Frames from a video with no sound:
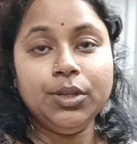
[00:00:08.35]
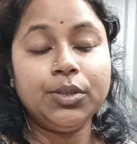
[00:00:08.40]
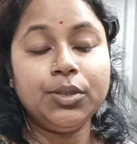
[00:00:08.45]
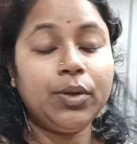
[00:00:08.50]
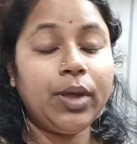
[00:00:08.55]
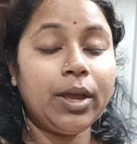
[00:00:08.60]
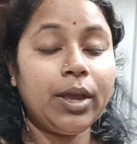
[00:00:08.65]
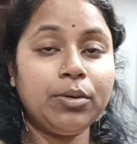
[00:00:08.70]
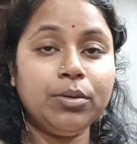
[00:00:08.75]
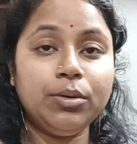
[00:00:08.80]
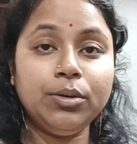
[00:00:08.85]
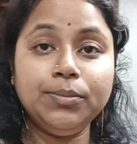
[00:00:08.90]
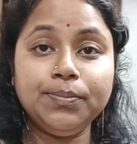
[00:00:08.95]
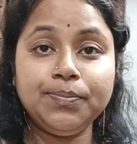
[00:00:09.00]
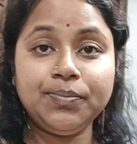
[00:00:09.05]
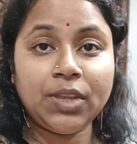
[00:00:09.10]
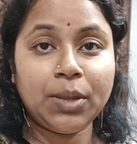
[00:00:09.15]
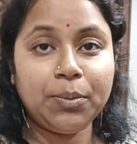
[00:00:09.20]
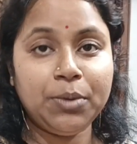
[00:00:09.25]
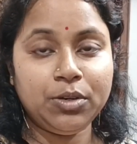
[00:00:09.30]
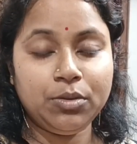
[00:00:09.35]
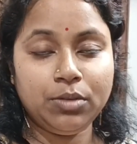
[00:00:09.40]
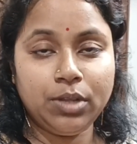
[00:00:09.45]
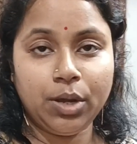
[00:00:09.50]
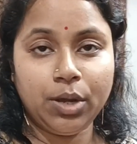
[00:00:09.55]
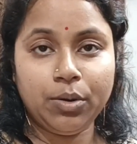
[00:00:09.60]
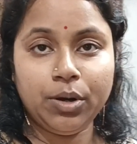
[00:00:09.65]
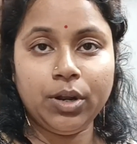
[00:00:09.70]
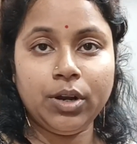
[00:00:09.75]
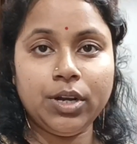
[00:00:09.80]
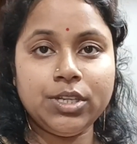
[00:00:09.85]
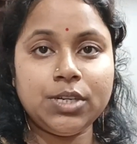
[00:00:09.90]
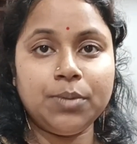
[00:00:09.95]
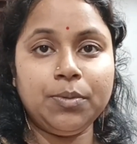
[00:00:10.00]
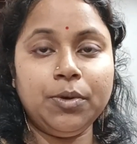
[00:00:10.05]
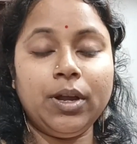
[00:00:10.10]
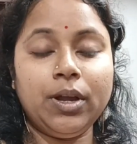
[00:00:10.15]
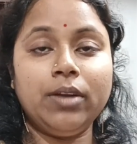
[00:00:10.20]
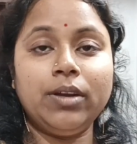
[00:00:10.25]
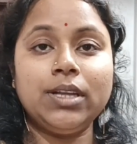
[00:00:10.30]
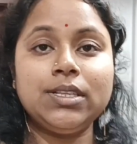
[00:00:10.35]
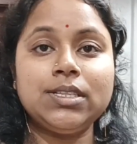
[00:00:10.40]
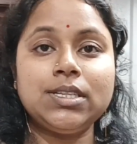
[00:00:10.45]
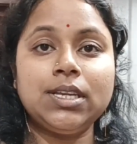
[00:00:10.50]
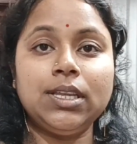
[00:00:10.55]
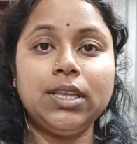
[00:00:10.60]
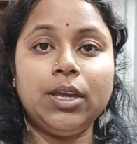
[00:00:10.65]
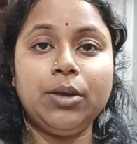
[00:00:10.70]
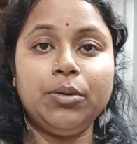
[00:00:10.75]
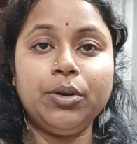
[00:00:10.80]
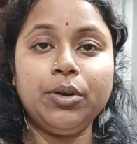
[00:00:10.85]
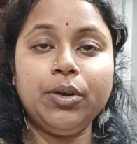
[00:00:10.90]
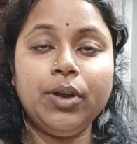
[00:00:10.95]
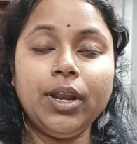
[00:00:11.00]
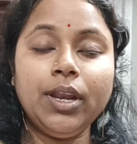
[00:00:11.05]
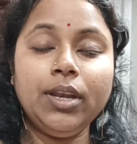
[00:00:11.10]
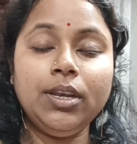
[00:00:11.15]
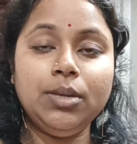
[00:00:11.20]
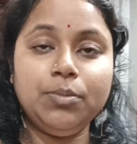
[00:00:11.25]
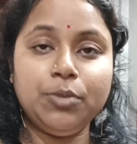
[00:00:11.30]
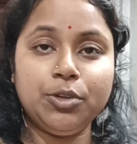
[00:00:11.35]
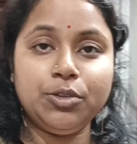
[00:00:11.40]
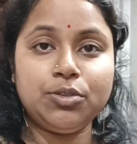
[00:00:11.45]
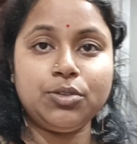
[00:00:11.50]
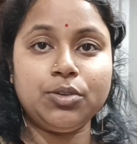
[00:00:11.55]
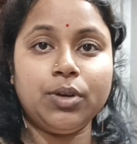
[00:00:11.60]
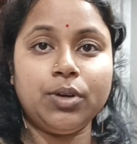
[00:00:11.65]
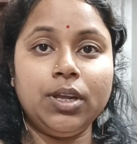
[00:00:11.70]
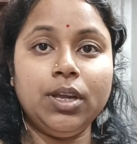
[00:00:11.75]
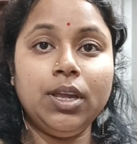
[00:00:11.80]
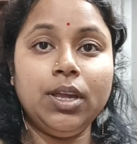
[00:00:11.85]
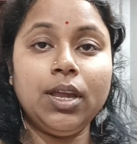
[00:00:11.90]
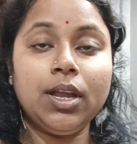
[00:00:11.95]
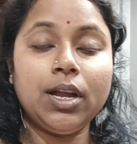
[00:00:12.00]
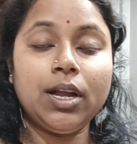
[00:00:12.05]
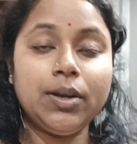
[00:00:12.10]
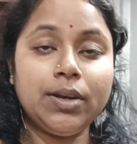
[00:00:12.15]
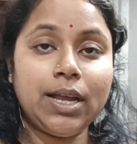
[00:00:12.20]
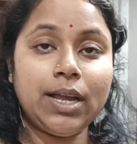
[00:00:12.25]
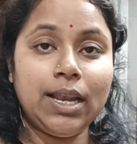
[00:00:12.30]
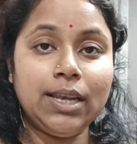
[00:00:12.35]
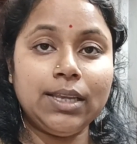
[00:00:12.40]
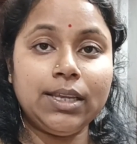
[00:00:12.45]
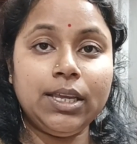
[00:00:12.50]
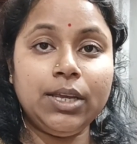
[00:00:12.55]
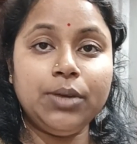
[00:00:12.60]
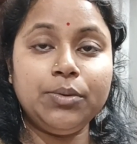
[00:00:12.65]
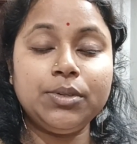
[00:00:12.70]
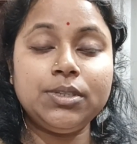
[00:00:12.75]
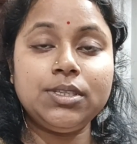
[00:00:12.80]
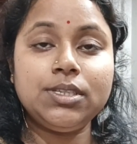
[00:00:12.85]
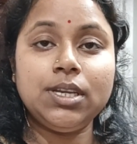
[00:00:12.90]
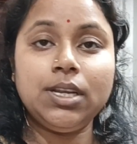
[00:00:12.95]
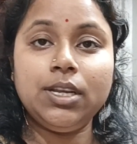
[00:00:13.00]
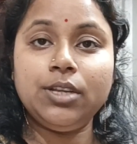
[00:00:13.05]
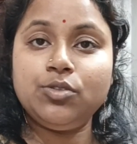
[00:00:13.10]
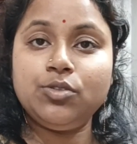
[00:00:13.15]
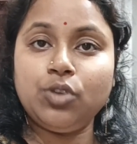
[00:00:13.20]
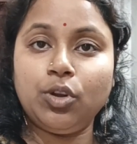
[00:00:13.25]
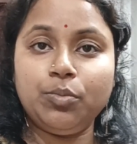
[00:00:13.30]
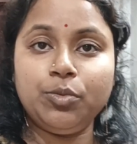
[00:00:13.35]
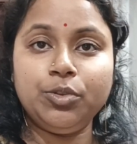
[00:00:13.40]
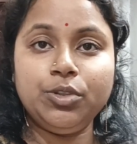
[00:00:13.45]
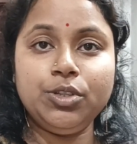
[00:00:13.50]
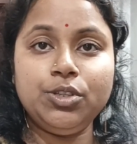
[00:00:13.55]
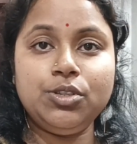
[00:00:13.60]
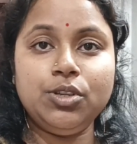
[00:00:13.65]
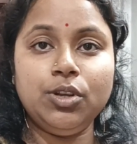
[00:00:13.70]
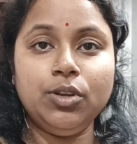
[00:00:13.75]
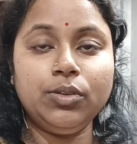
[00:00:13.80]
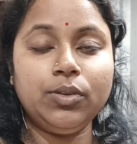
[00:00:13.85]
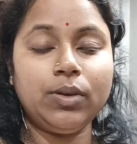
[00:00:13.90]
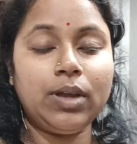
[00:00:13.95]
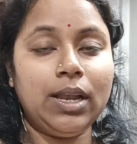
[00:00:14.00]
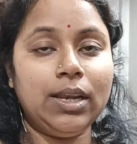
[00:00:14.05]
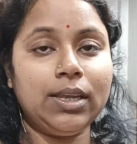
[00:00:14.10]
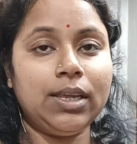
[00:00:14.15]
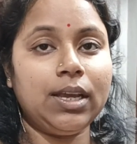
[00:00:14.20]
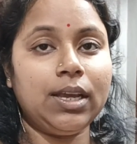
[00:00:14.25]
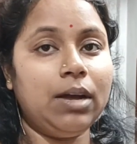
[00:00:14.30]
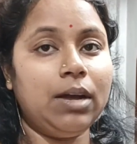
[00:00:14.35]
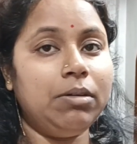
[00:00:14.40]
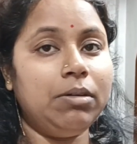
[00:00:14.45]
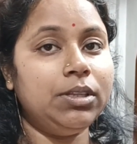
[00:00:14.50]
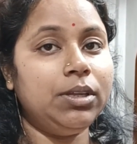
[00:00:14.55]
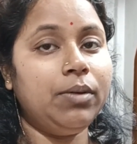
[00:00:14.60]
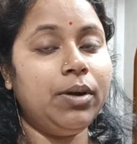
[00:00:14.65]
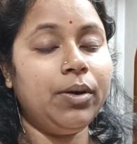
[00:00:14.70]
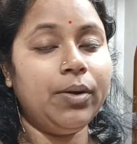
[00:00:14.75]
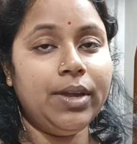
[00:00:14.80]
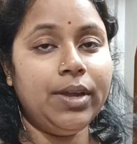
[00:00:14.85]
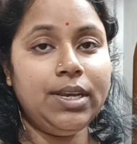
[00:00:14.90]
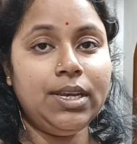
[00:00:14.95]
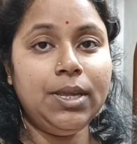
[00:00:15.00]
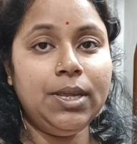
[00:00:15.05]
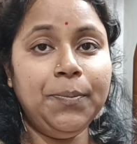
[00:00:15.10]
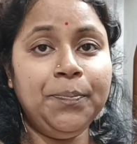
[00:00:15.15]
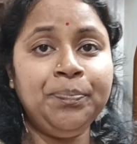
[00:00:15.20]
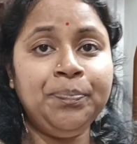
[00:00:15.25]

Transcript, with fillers: তো এখন আমি একটু দেওয়ারের ঘরে যাব কারণ আজকে দেওয়ারের ঘরে নিমন্ত্রণ কারণ কালকে ওর ছেলের জন্মদিন ছিল তো কালকে খাওয়া দাওয়া হয়নি